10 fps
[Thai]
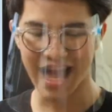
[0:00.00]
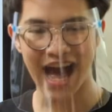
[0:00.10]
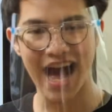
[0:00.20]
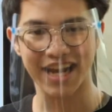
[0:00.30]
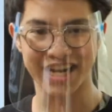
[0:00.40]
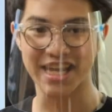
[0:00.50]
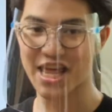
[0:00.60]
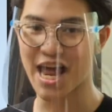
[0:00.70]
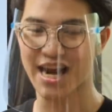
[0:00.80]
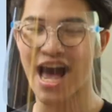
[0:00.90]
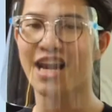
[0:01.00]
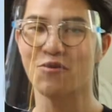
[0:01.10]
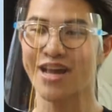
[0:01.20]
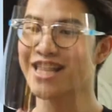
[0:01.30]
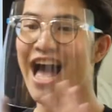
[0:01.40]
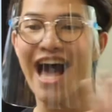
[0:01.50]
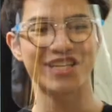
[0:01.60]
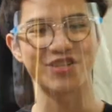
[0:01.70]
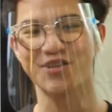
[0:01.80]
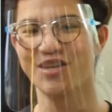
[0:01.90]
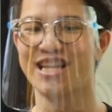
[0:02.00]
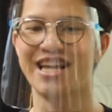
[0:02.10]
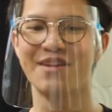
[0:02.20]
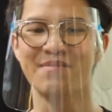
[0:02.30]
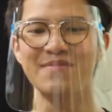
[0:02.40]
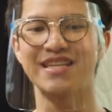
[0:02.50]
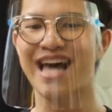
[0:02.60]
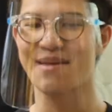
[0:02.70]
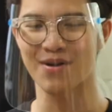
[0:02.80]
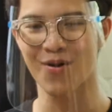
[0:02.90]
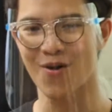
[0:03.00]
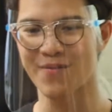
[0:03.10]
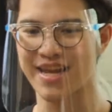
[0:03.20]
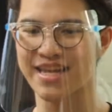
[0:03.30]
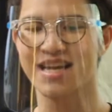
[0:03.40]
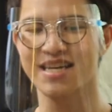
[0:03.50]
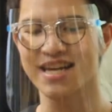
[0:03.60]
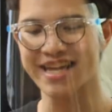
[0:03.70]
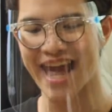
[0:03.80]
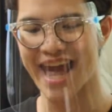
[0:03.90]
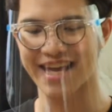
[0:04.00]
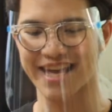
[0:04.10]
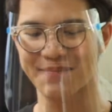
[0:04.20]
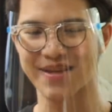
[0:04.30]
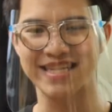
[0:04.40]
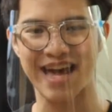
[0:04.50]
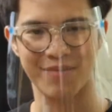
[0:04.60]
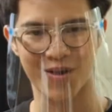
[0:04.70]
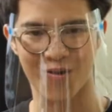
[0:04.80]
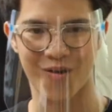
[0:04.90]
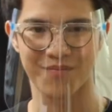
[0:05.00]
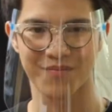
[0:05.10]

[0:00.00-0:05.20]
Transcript: ธาตุในตารางธาตุเอาแค่ธาตุเฉยๆเลยนะยังไม่มีสารประกอบเลยนะอย่างเกลือแกงอย่างเงี้ยเป็นสารประกอบ